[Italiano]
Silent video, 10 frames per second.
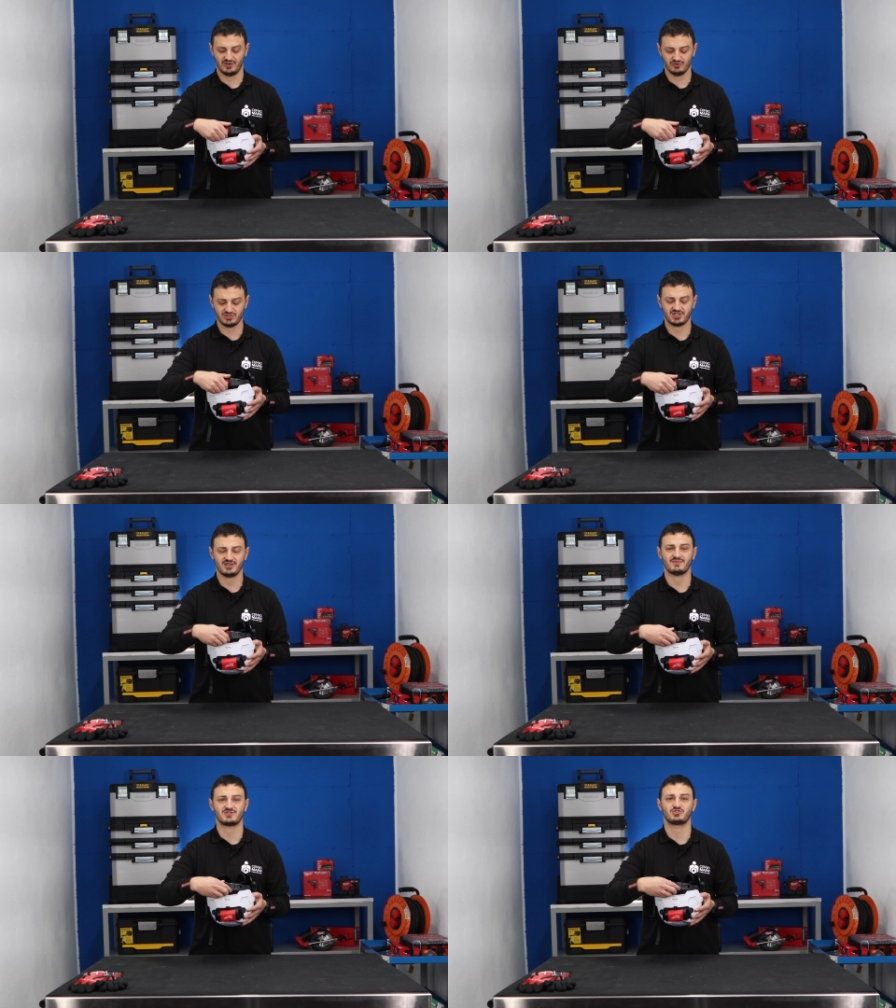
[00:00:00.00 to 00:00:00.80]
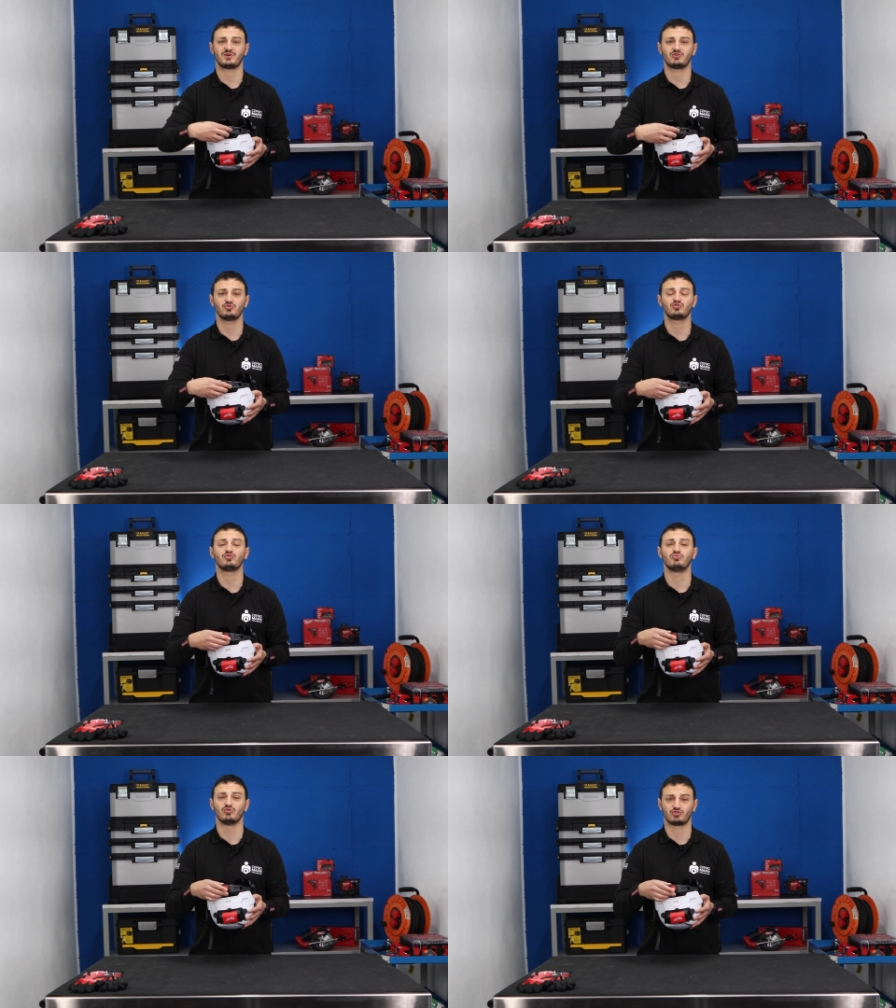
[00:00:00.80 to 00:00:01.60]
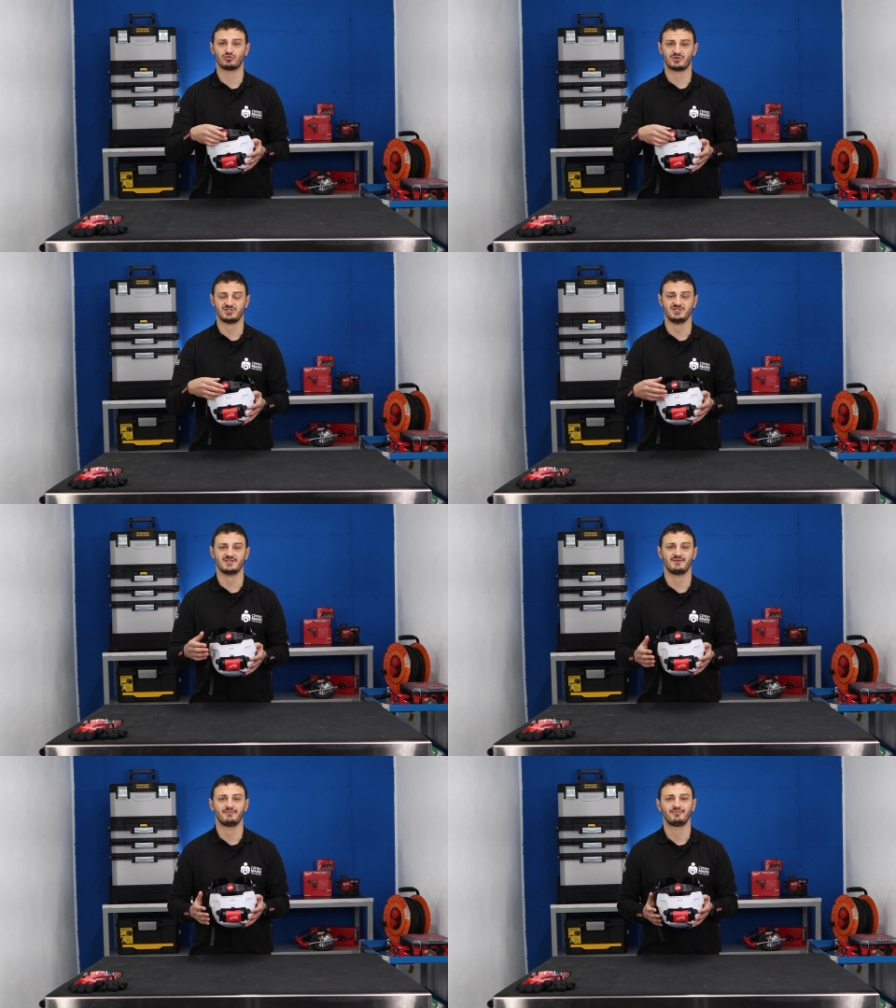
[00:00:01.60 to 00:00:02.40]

veloce ma soprattutto molto precisa.